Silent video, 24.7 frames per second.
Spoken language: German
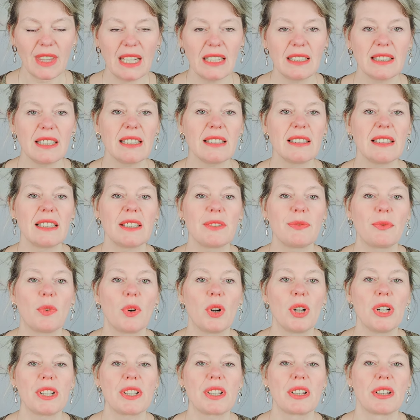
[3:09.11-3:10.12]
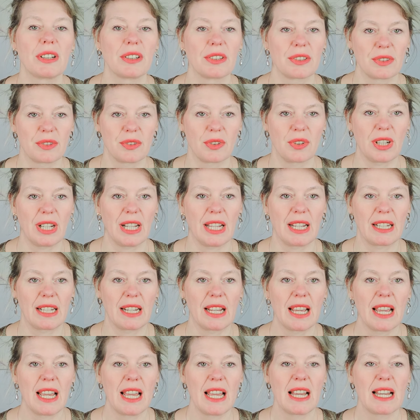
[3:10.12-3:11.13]
dich nicht wollte, sondern
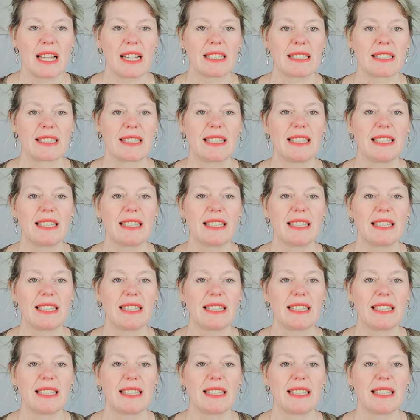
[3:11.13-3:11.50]
es